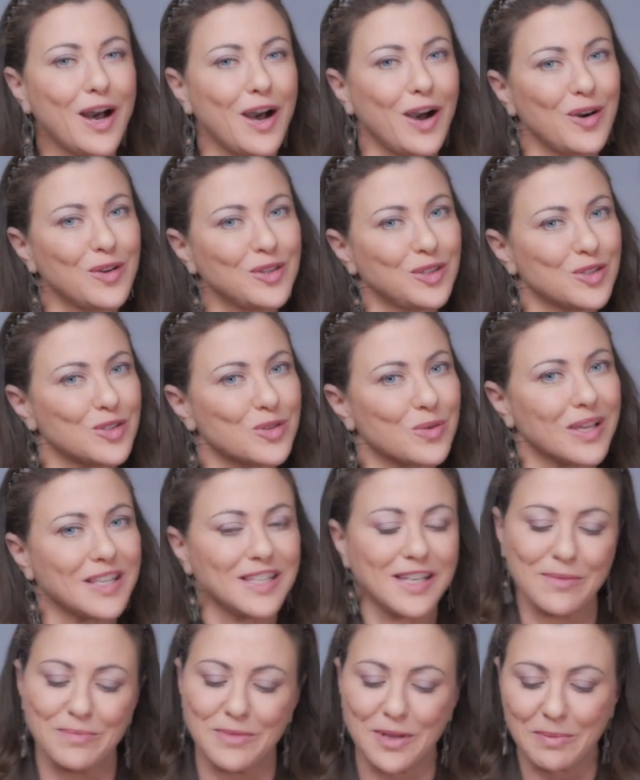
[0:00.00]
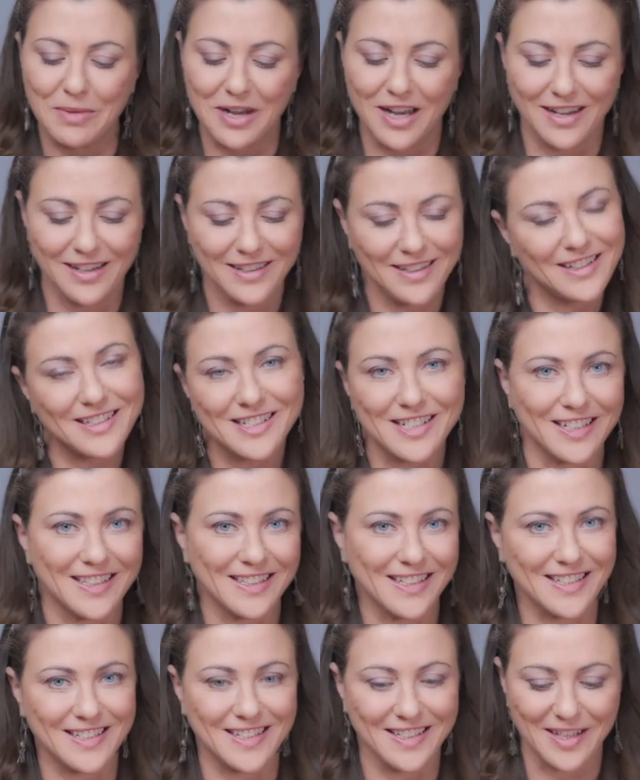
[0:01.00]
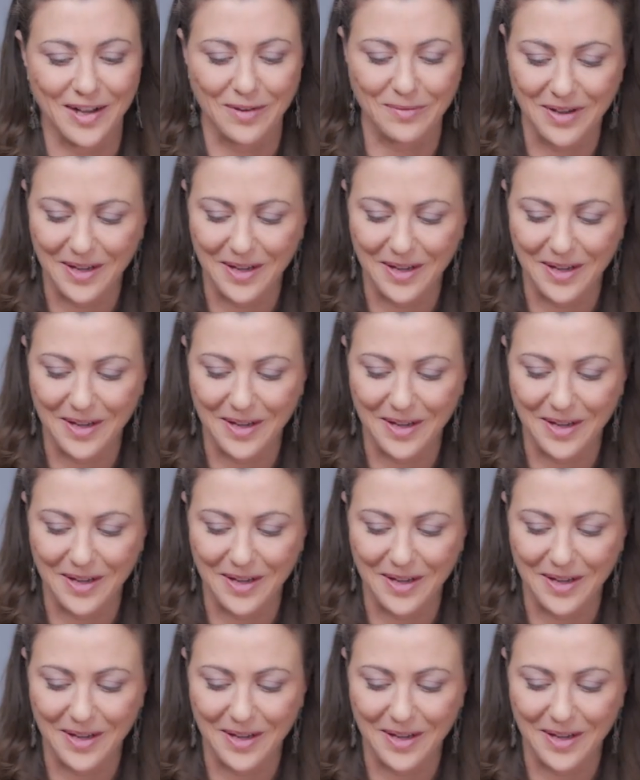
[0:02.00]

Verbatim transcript: هحط شويه جبنه بقى عشان تدي طعم